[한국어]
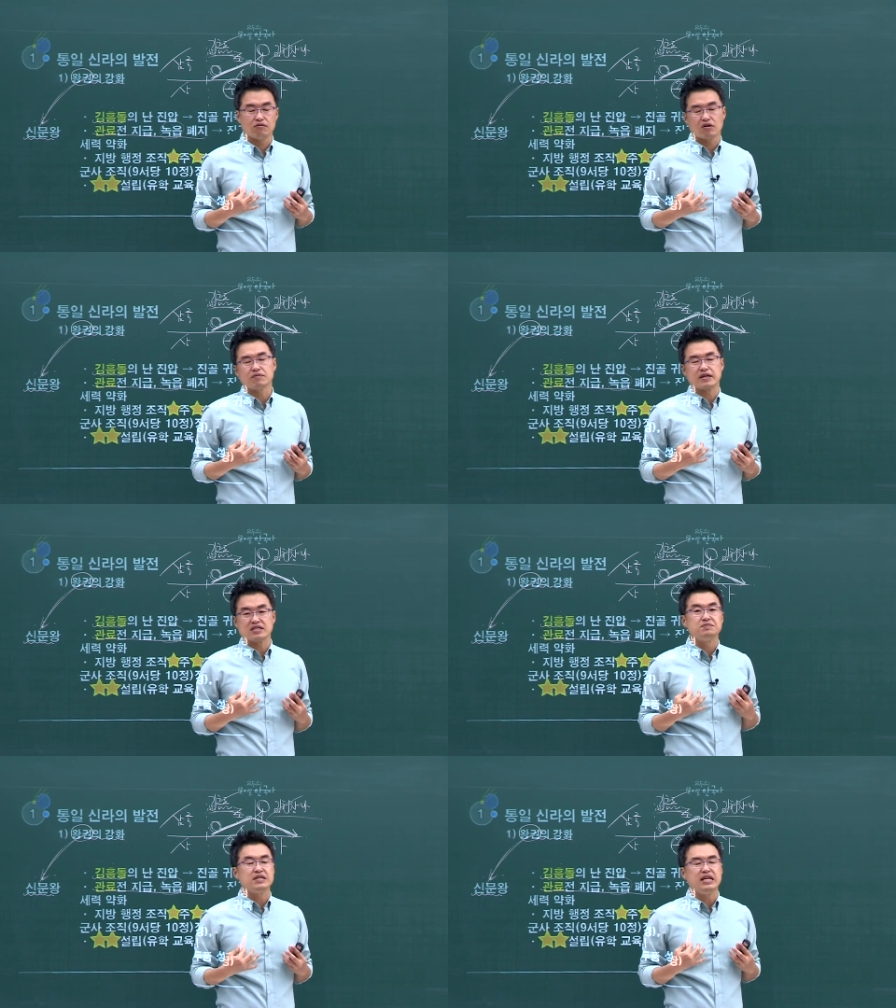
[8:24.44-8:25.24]
월급 나는
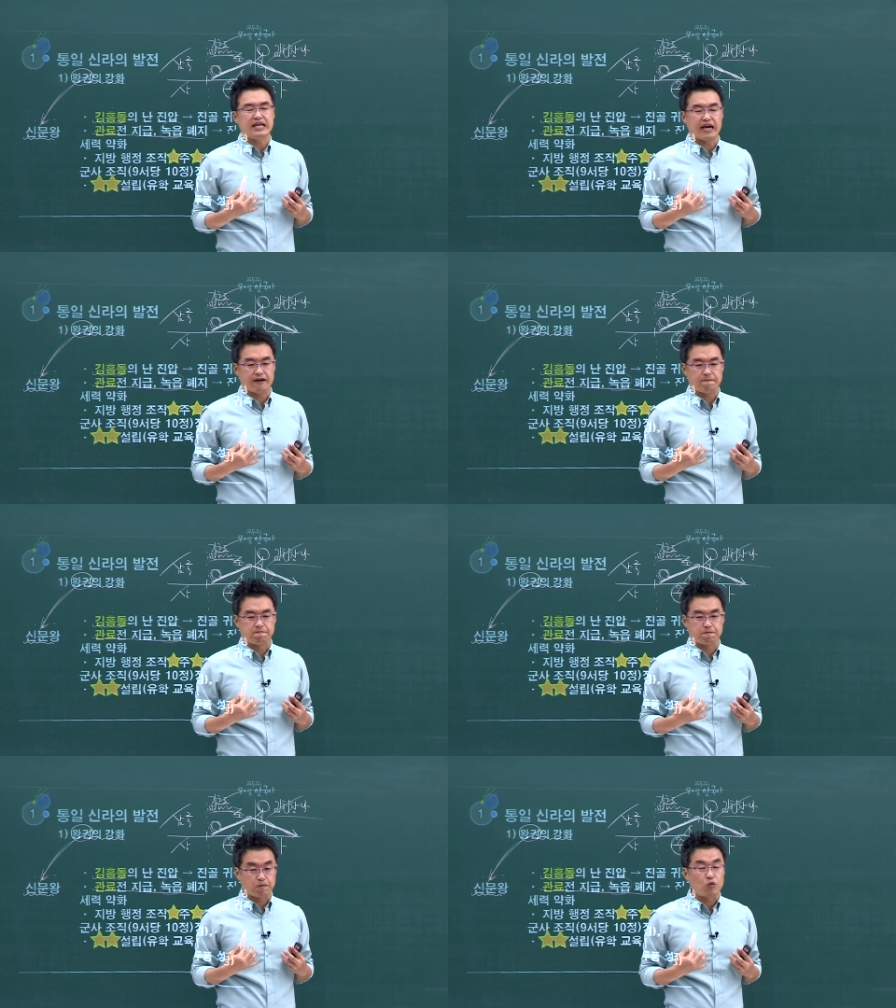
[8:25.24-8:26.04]
17일이야.
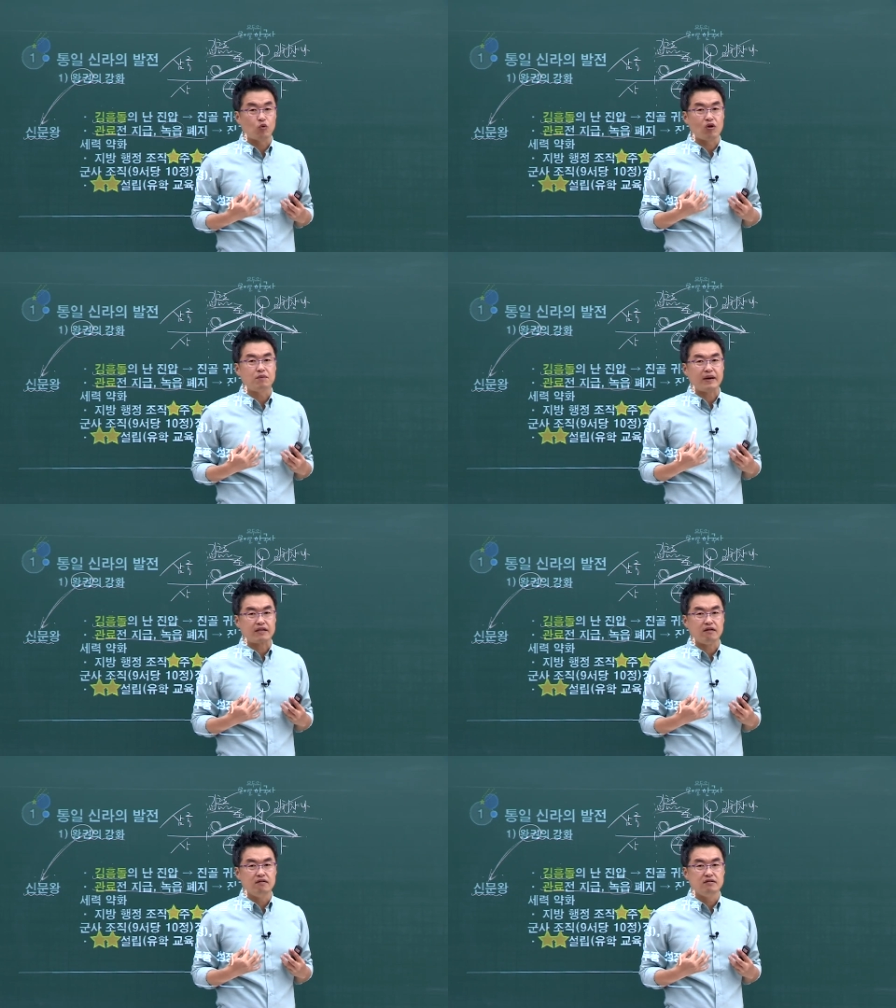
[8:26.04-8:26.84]
월급
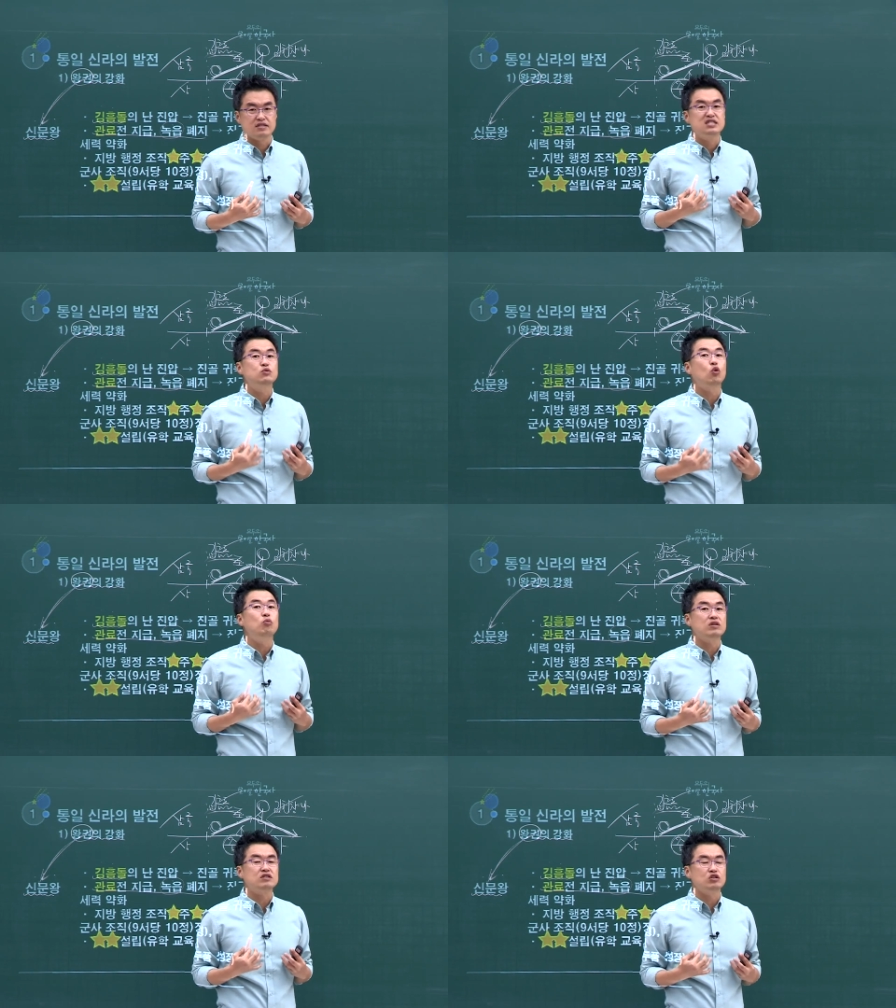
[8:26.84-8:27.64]
받아. 지금
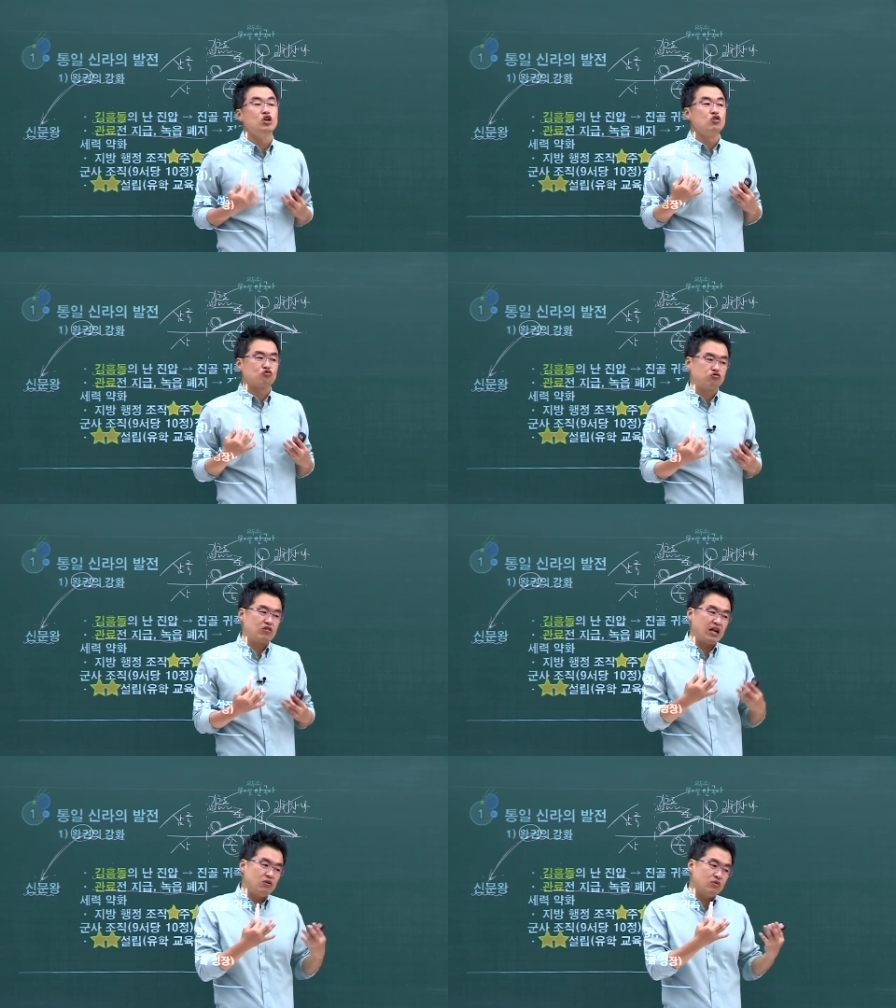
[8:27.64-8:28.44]
공무원들은
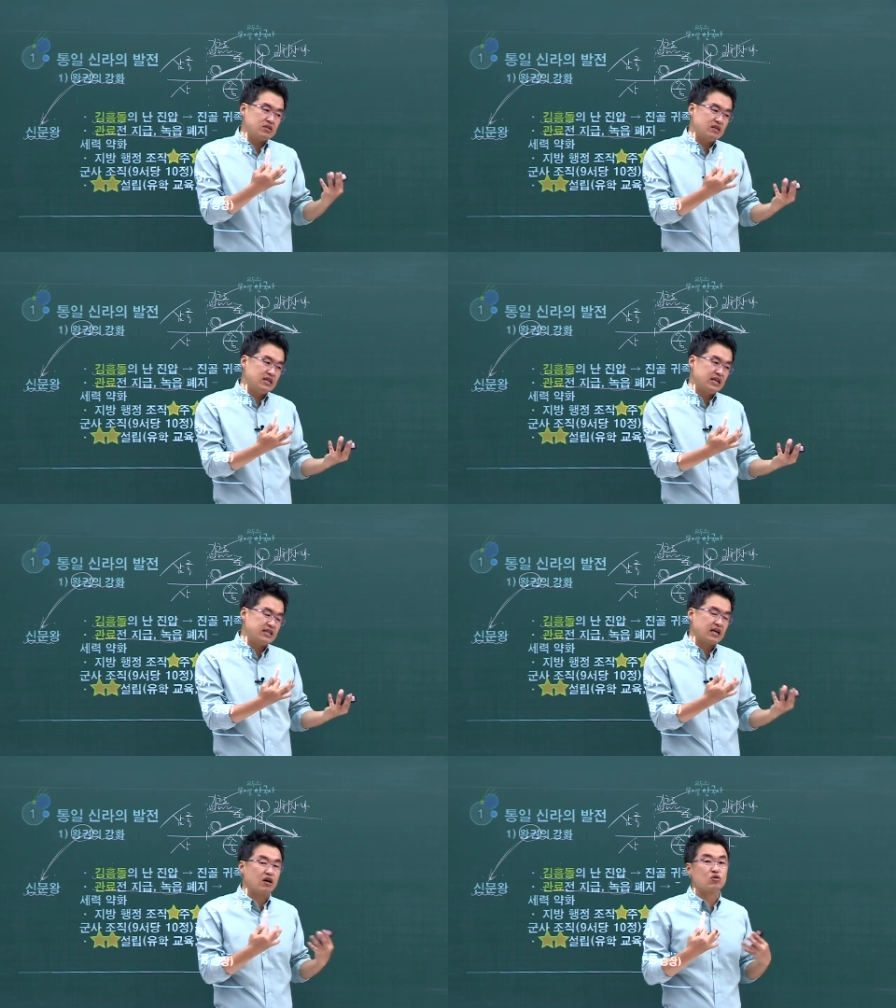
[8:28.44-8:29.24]
국가를 위해서 일한
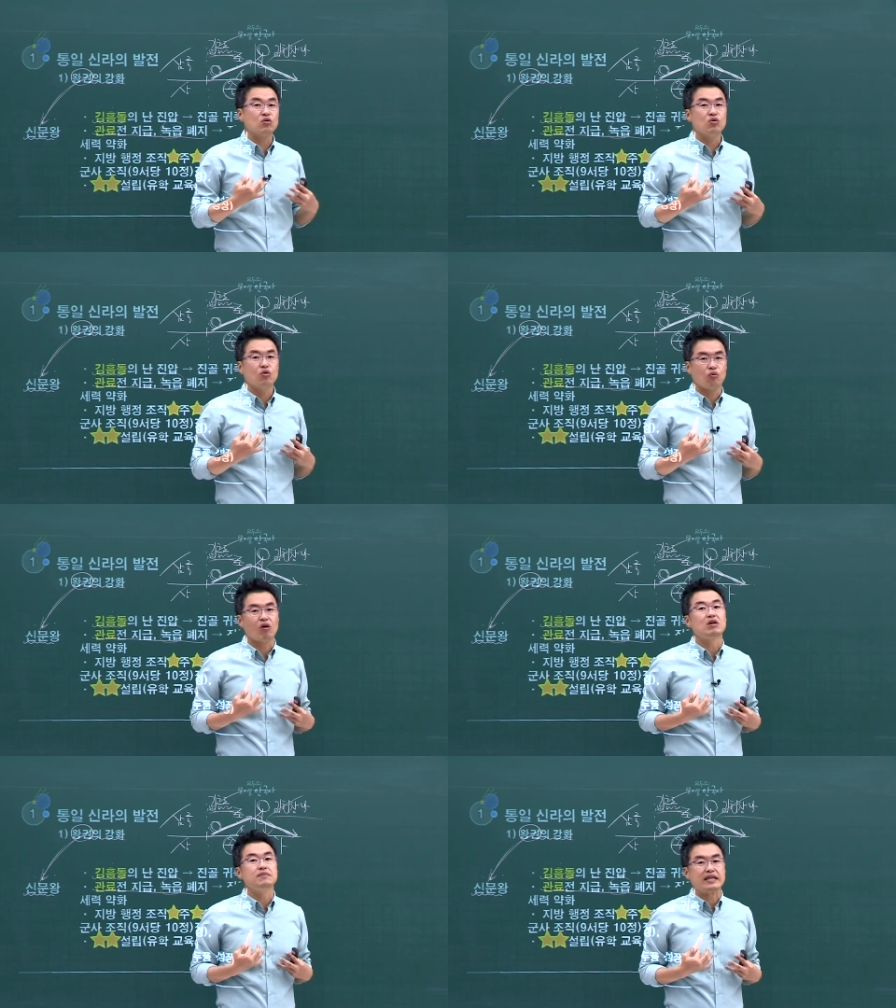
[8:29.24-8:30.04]
대가로
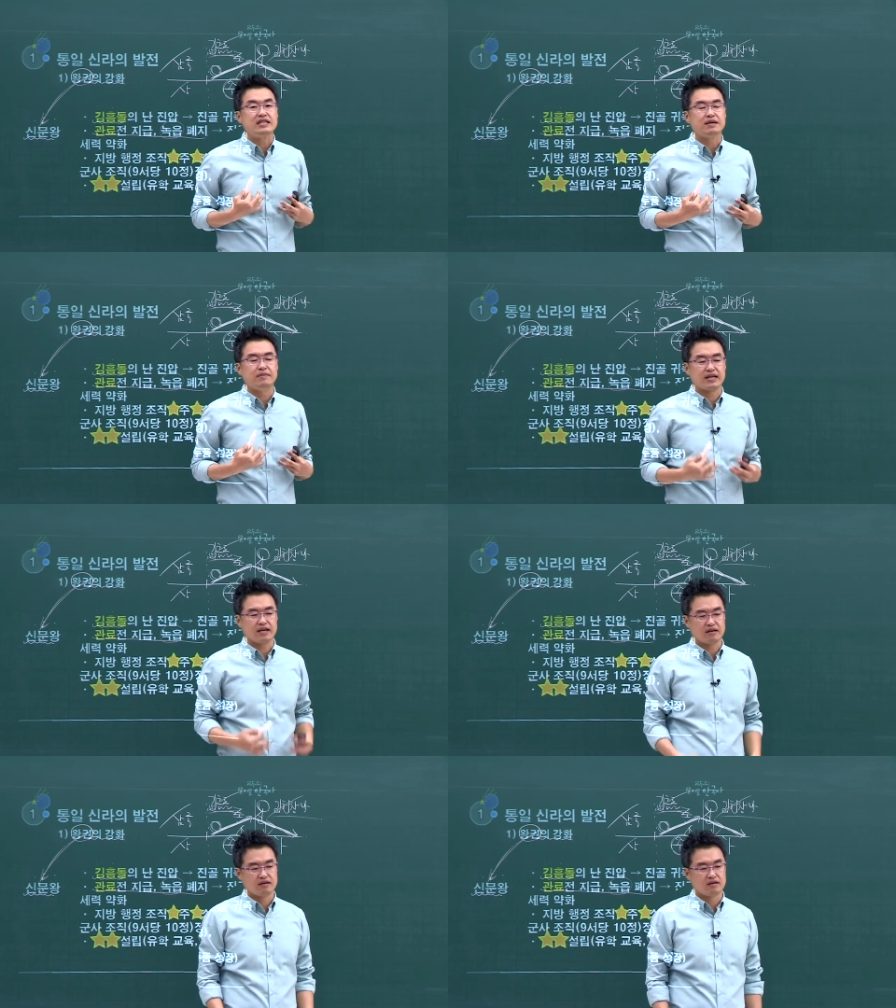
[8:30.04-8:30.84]
월급을 받는단 말이야.